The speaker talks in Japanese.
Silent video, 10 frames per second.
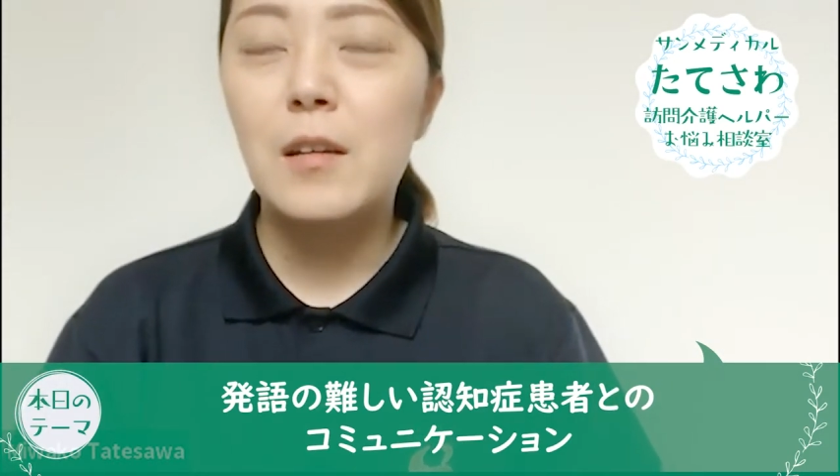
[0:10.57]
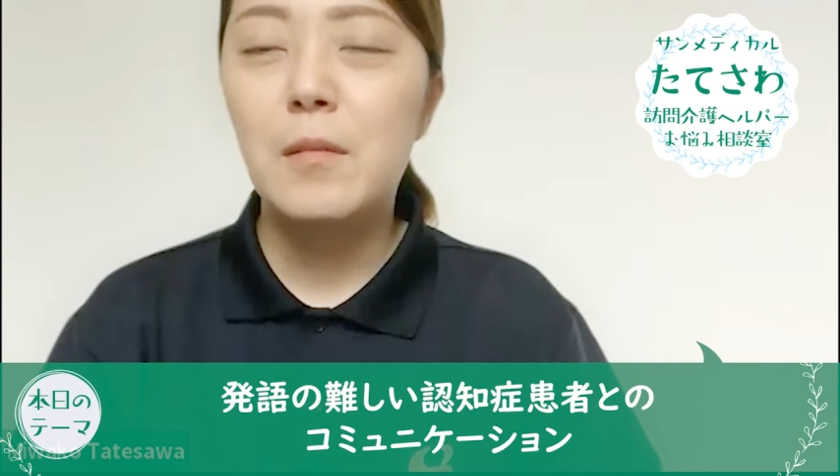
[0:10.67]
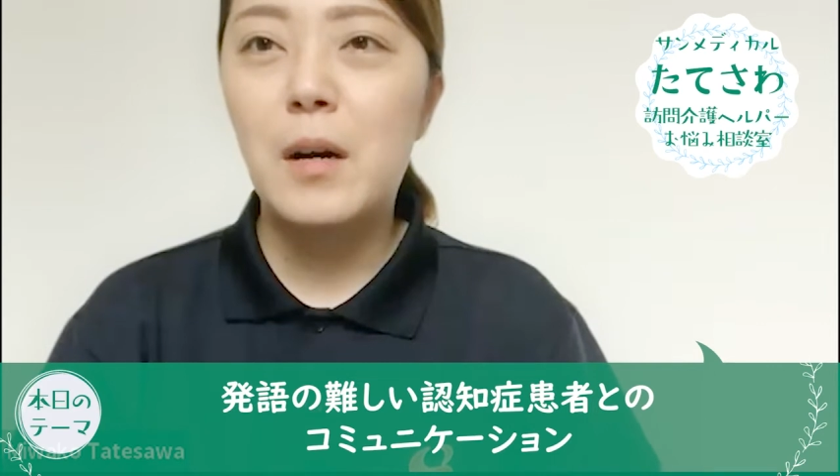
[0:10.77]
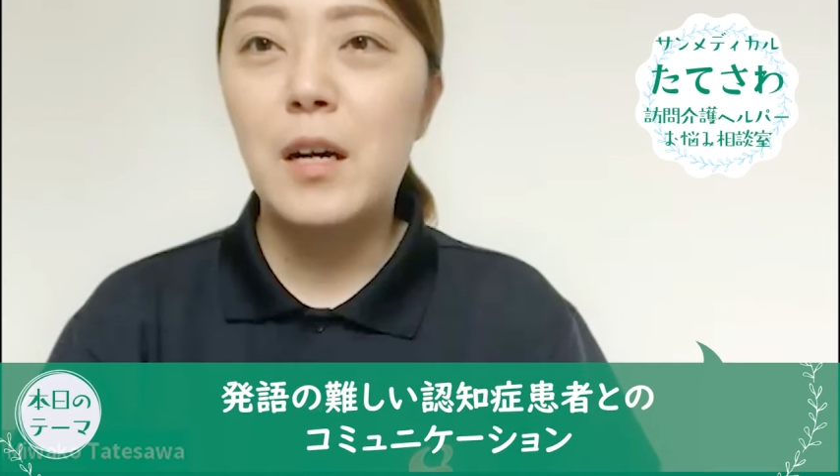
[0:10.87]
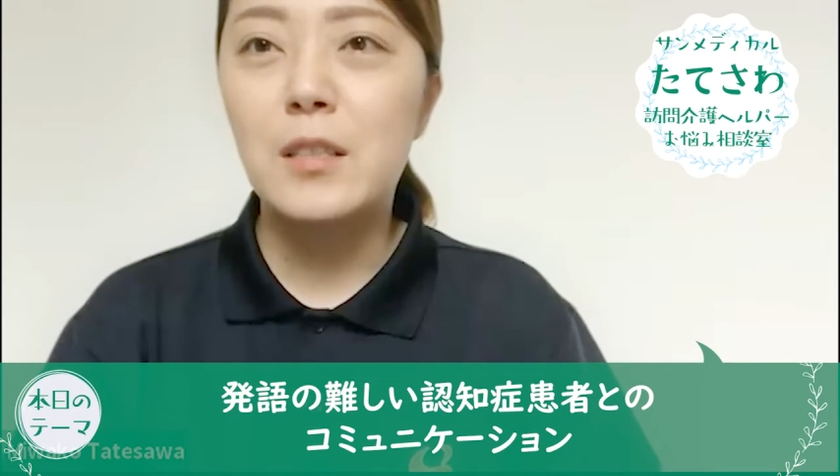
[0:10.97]

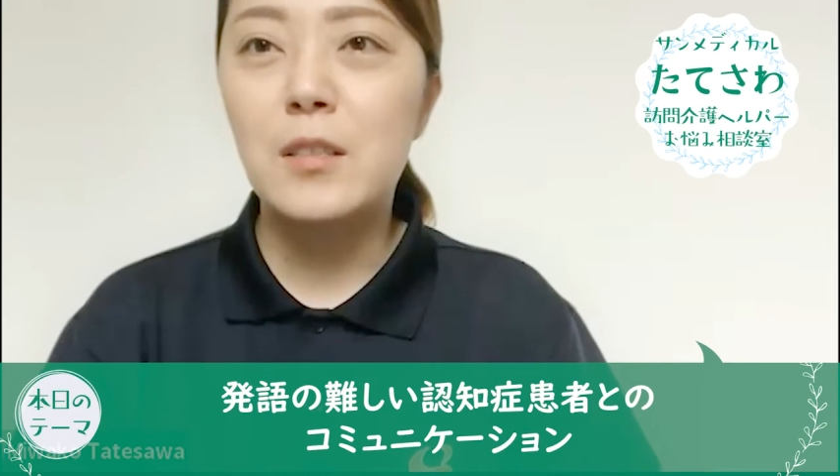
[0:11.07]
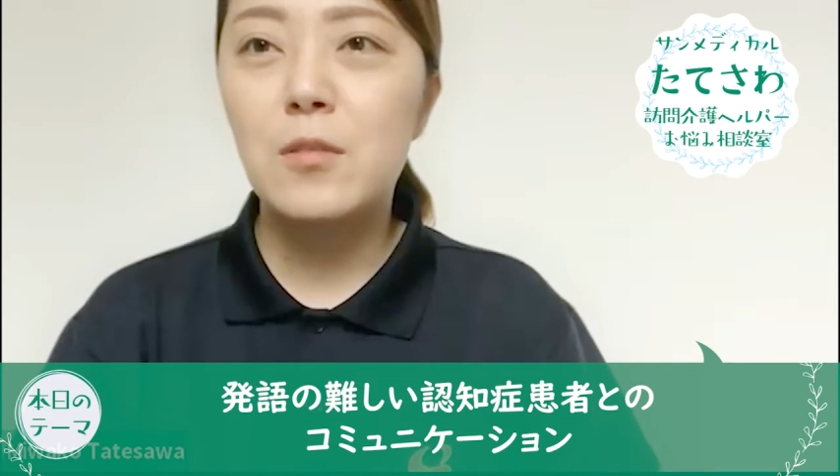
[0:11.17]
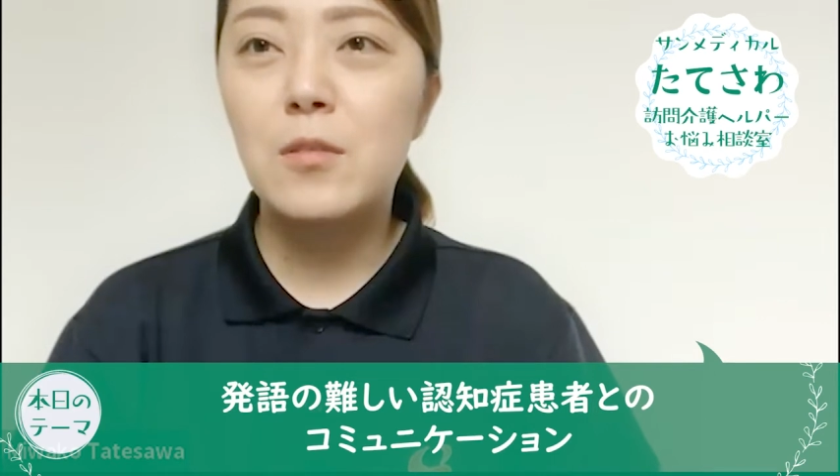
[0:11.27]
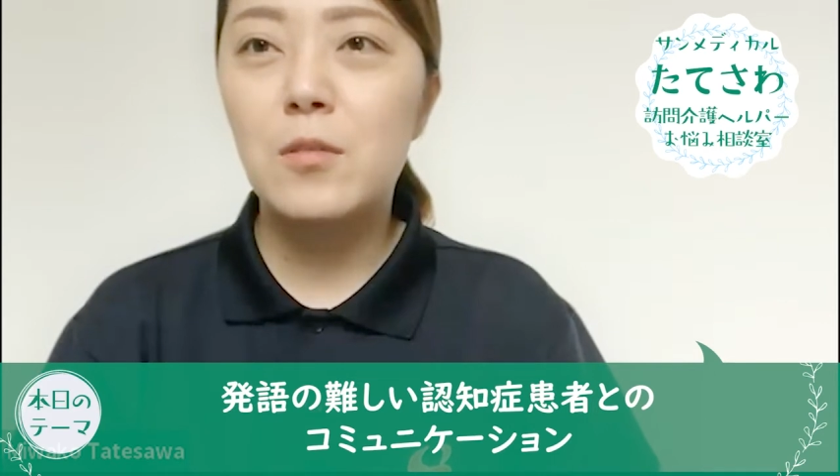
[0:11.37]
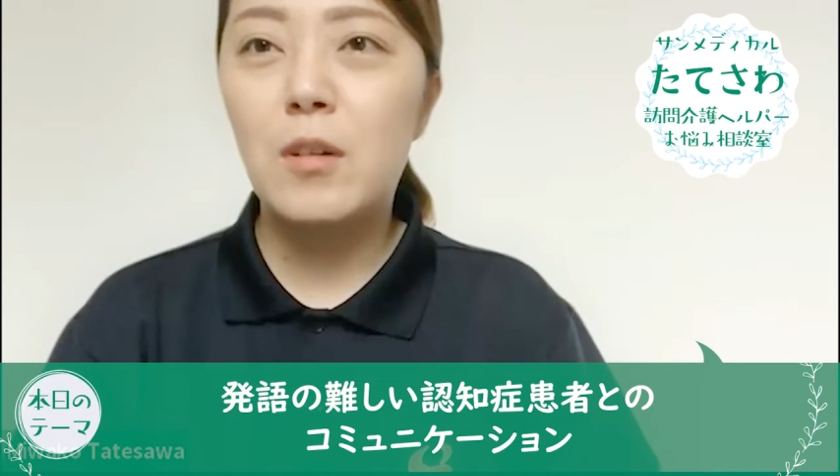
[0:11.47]
まあ、発
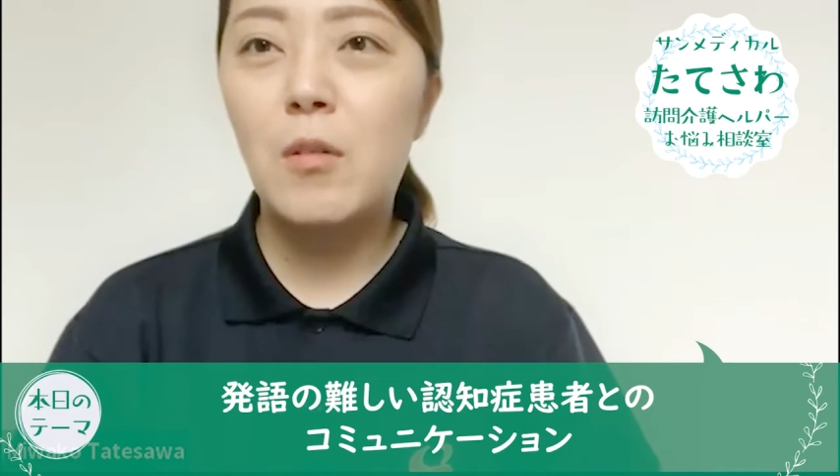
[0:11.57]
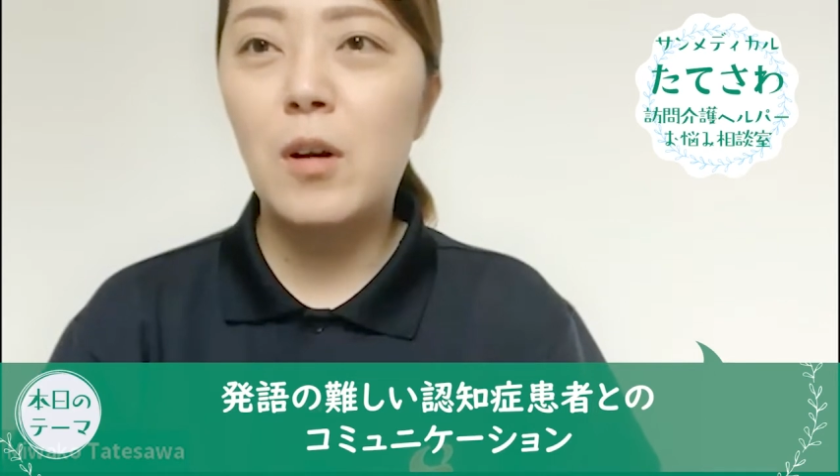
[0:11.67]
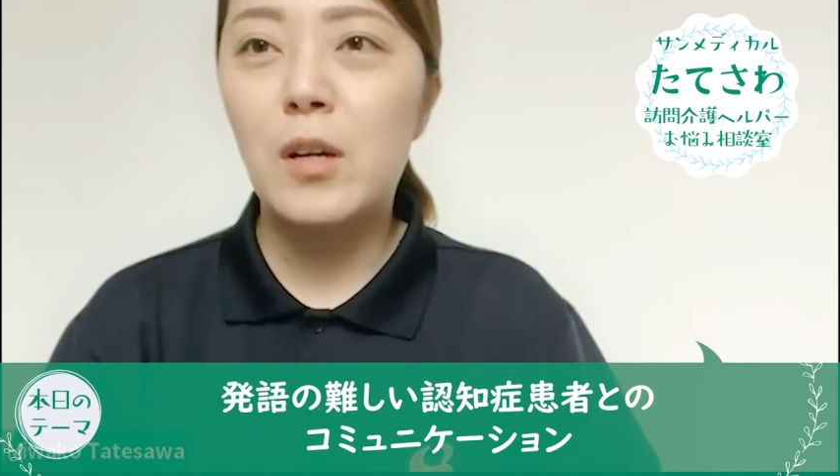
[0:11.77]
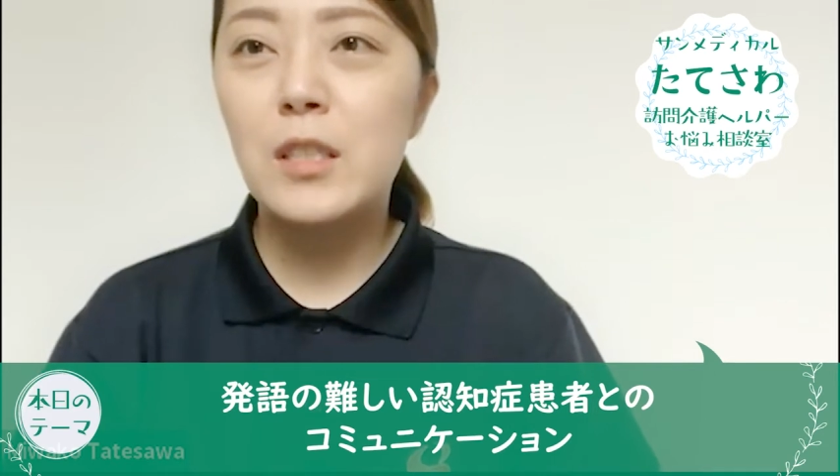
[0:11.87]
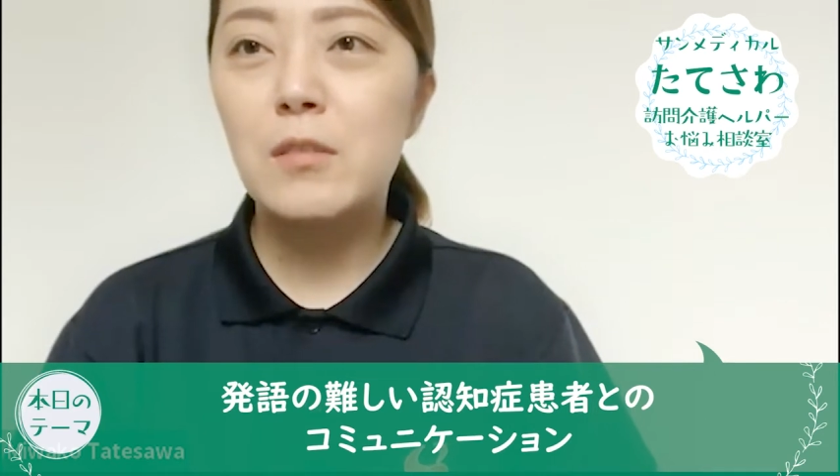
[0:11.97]
語とかお
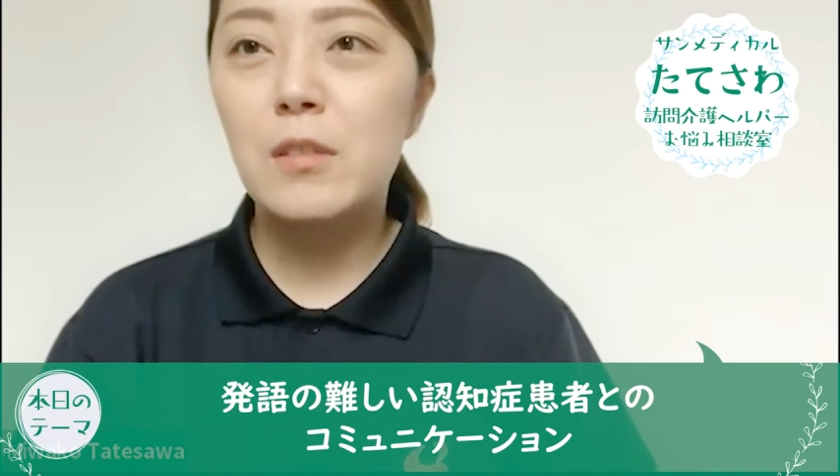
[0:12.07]
話